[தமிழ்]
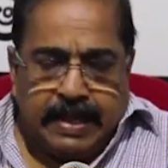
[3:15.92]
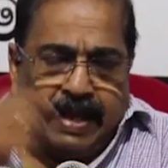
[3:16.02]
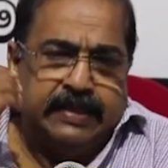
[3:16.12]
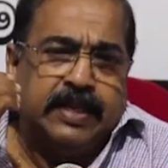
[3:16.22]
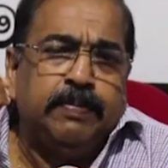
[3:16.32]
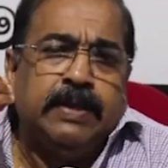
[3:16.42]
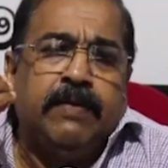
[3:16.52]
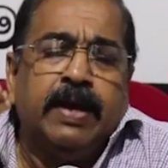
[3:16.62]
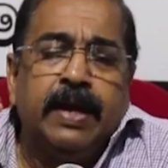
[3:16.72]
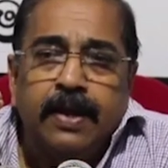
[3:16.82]
அலிசப்தி
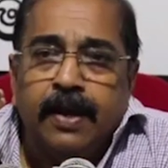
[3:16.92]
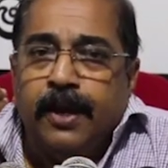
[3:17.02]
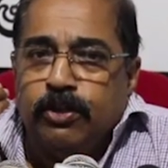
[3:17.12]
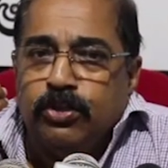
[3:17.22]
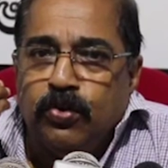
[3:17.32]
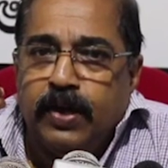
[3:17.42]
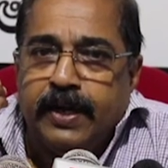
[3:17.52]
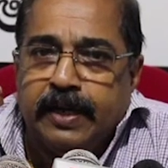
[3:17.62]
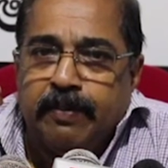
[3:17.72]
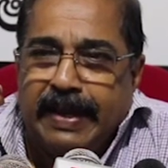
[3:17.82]
அவர்கள் எங்களுக்கு
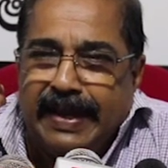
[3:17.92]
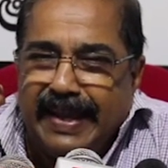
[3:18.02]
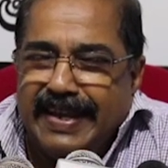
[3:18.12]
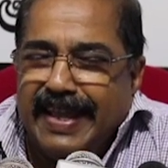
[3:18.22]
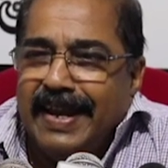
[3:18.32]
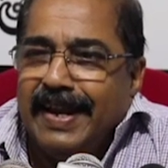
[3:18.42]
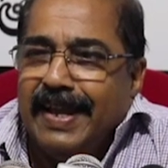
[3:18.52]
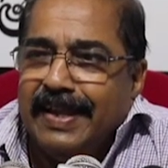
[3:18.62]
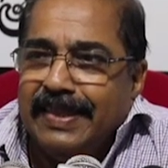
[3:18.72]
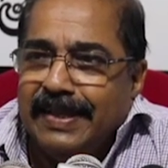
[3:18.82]
சொல்லட்டும் இன
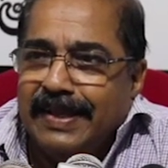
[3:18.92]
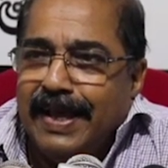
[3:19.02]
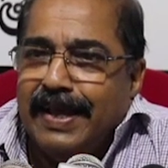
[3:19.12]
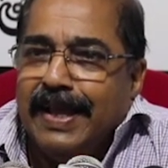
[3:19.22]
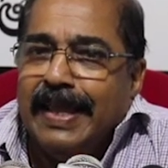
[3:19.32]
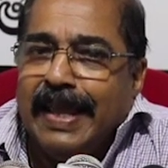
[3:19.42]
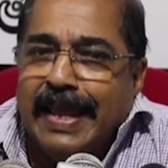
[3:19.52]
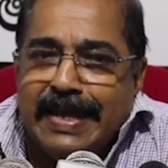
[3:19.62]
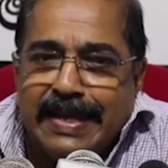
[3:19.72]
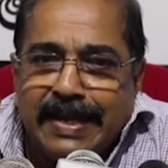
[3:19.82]
நல்லிணக்கத்துக்கான
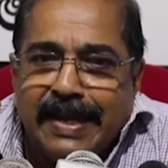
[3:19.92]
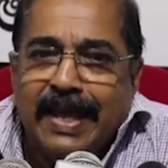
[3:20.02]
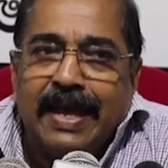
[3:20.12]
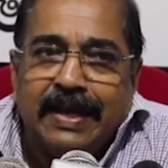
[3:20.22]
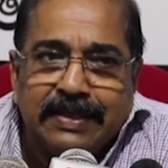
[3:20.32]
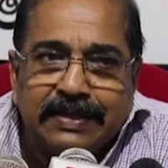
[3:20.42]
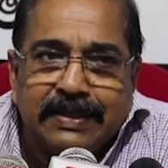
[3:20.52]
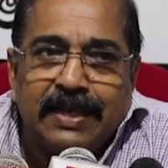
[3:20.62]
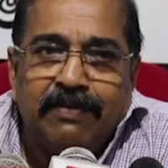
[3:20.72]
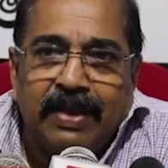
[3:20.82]
என்ன
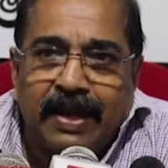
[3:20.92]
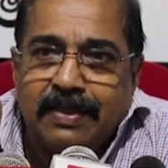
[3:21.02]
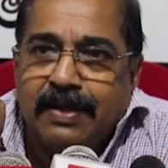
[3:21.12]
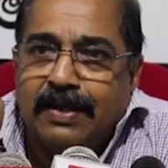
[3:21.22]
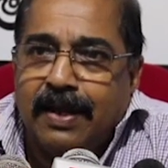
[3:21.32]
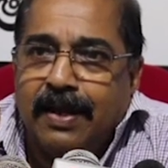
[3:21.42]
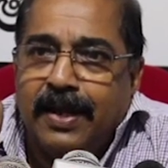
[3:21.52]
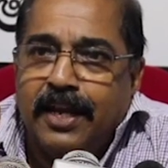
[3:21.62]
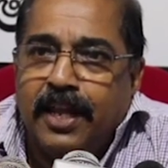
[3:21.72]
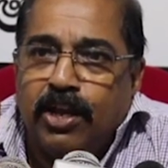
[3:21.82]
அரசியல் வேலை
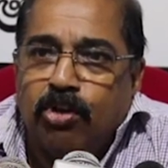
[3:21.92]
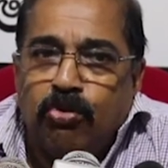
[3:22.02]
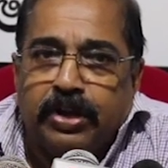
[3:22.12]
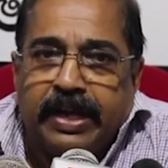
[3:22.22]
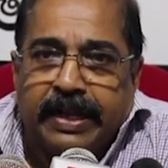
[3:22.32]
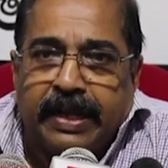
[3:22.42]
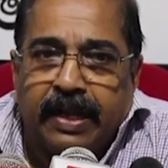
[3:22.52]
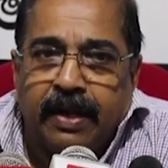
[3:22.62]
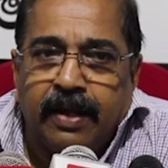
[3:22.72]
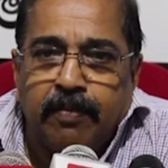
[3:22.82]
திட்டங்களை நீங்கள்
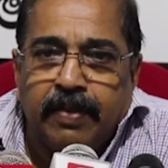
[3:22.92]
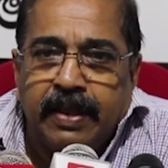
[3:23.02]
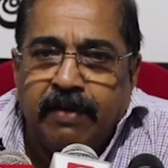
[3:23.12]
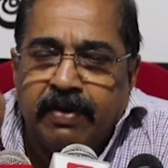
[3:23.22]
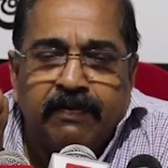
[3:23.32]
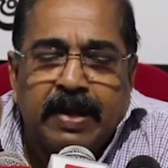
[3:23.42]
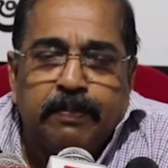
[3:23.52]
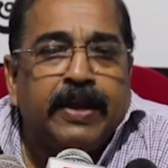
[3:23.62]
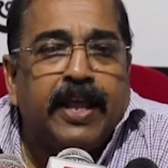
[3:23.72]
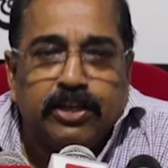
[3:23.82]
கொண்டிருக்கிறீர்கள் என்பதை அவர்
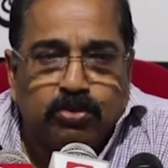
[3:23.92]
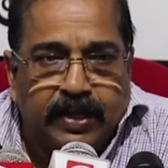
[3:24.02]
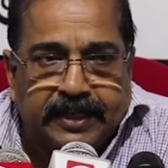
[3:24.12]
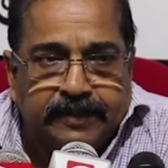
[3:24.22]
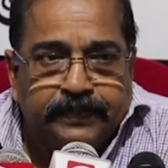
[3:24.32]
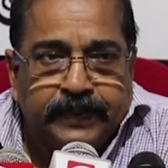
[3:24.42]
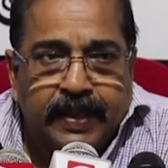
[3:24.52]
வெளிப்படையாக சொல்லட்டும்